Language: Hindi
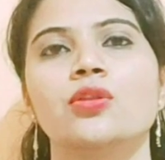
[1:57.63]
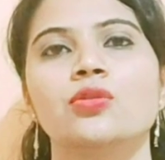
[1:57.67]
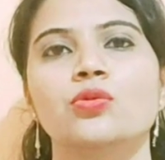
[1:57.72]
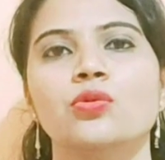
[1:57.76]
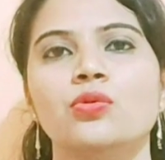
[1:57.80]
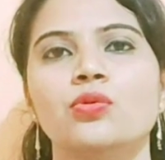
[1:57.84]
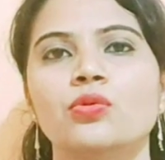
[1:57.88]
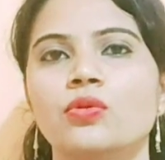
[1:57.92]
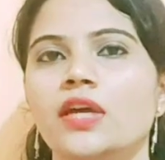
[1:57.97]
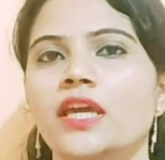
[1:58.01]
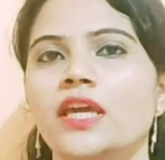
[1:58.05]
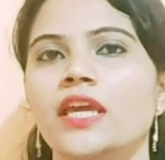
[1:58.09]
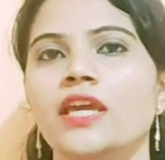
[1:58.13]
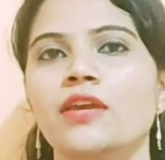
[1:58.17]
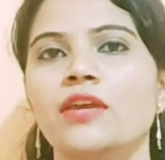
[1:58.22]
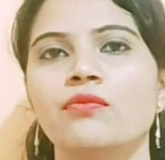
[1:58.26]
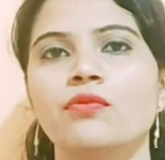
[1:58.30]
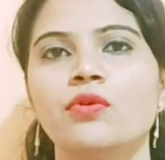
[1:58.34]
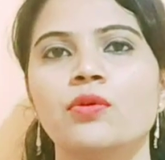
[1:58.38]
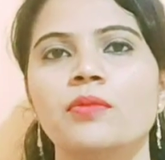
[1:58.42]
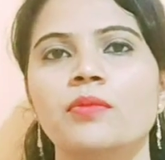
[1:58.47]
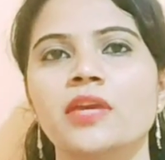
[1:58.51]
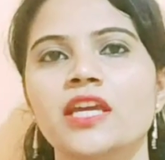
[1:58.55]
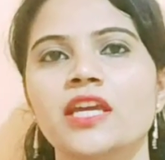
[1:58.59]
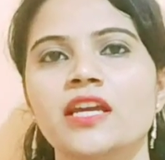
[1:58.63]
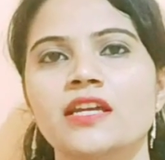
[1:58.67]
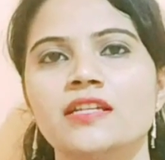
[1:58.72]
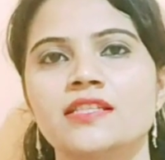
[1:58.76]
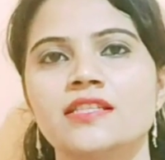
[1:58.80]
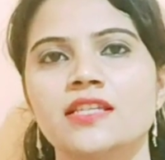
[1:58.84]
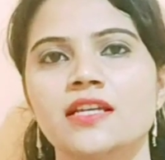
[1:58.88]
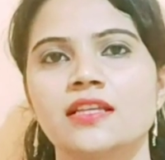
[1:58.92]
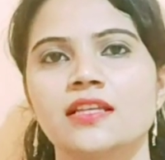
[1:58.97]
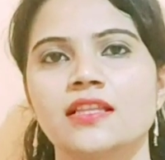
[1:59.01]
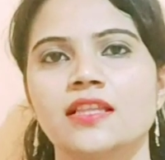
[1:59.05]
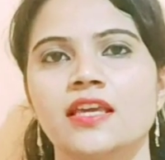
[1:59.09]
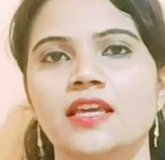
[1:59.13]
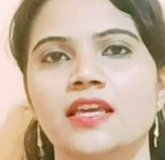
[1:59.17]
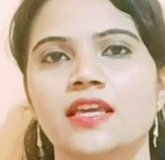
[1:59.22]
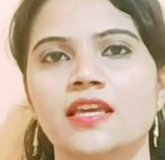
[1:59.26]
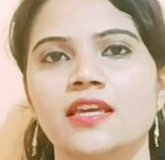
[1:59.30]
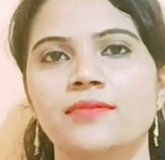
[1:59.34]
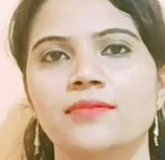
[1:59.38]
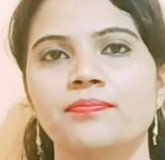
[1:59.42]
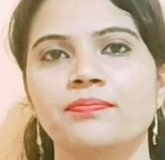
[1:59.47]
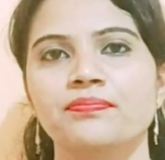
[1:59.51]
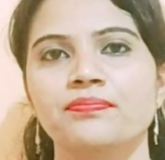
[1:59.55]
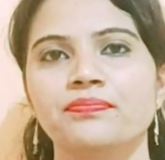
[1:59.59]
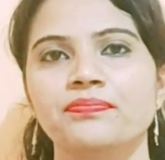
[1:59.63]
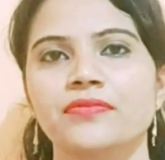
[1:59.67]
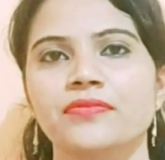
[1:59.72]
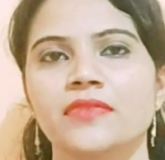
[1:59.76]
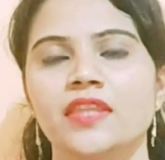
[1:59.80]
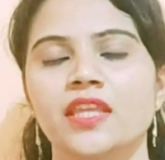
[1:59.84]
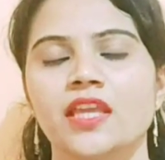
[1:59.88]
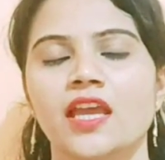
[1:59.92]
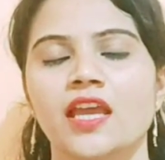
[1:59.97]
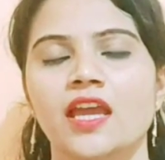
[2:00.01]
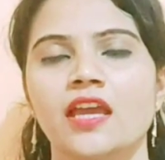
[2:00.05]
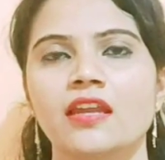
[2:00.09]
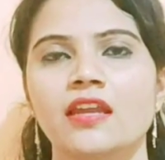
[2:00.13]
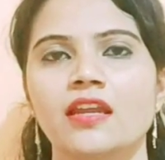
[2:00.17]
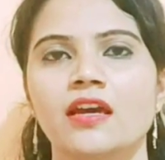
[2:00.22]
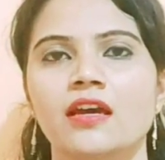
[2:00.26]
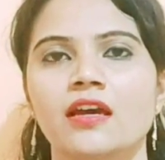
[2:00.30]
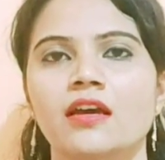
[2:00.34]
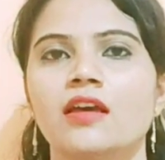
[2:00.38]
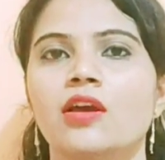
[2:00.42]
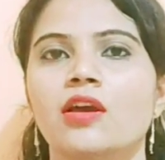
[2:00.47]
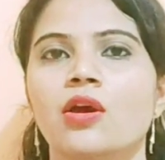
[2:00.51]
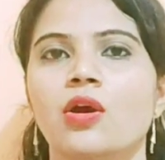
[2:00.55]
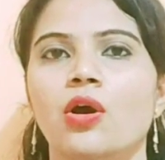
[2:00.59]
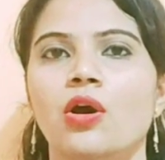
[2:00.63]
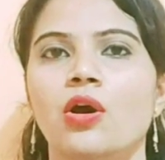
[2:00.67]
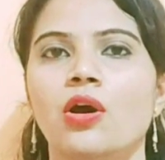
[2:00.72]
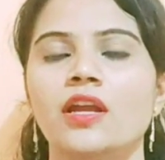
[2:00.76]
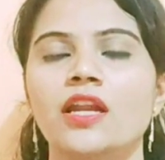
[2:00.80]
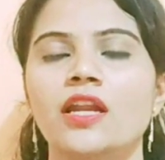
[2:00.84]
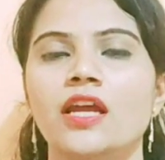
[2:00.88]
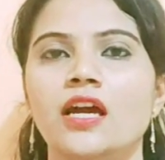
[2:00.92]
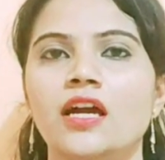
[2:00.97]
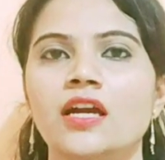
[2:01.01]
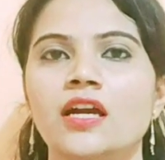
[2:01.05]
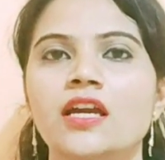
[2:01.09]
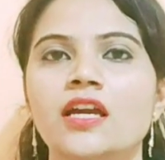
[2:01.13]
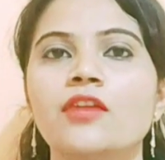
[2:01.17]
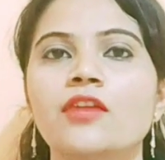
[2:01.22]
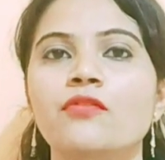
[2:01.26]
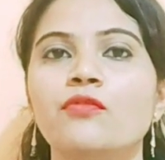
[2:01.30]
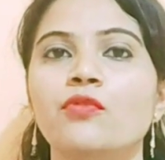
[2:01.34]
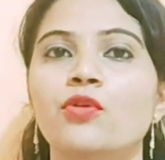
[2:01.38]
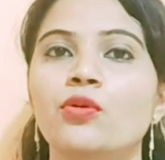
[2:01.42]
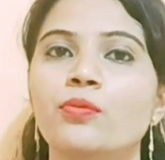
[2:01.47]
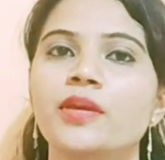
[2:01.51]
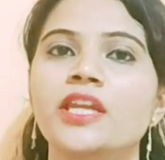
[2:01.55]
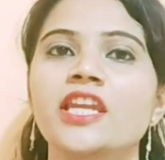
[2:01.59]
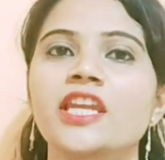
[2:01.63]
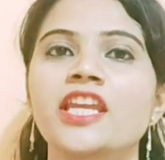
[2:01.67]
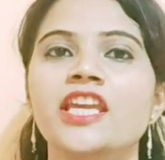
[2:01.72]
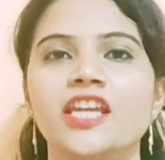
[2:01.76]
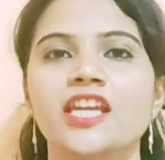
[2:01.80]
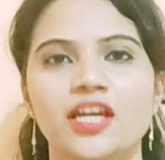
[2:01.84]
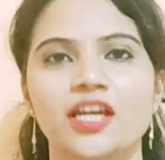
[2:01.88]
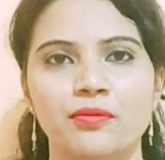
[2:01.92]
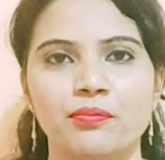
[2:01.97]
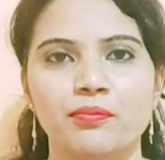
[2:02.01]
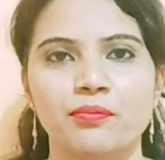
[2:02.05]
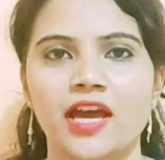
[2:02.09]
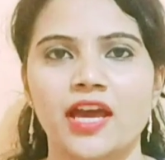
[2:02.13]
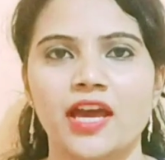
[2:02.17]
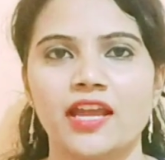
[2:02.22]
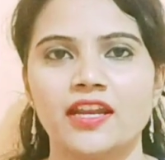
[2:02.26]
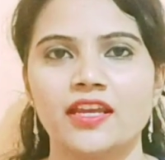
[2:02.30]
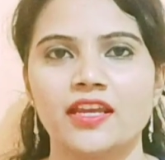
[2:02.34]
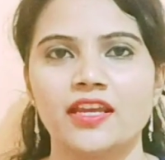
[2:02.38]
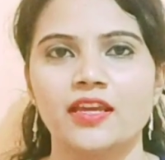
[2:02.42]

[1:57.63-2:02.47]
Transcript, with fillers: तो एक वो भी कर सकते हैं है ना और अगर वो भी नहीं कर पा रहे